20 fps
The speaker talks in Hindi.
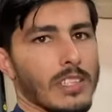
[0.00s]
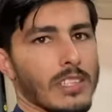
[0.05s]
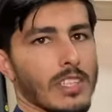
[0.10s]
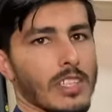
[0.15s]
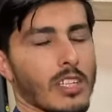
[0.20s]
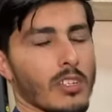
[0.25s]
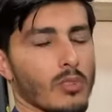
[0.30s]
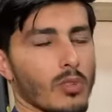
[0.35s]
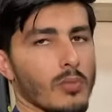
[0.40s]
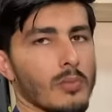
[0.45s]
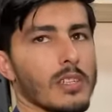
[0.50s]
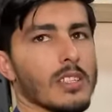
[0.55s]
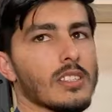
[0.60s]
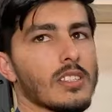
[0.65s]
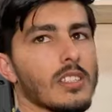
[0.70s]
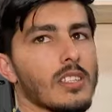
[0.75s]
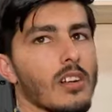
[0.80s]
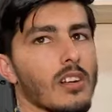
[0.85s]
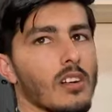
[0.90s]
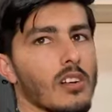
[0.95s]
मिल जाएगी दो
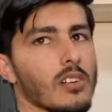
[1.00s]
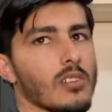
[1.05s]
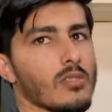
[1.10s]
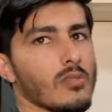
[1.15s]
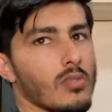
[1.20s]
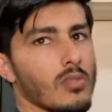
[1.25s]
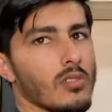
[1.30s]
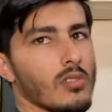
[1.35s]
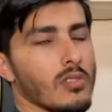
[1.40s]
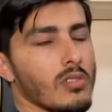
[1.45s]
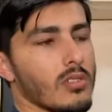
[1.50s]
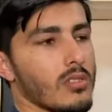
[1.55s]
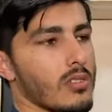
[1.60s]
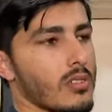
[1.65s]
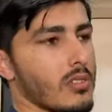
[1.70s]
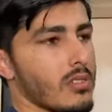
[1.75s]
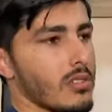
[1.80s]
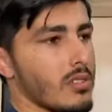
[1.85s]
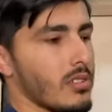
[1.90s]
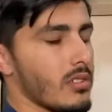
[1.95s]
मैगजीन और दो
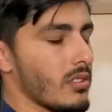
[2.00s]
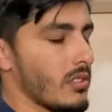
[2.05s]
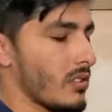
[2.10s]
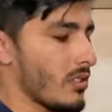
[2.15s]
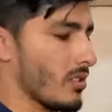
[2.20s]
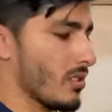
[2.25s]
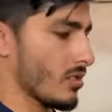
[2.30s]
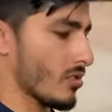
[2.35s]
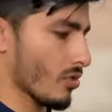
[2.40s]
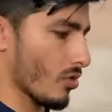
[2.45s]
आ,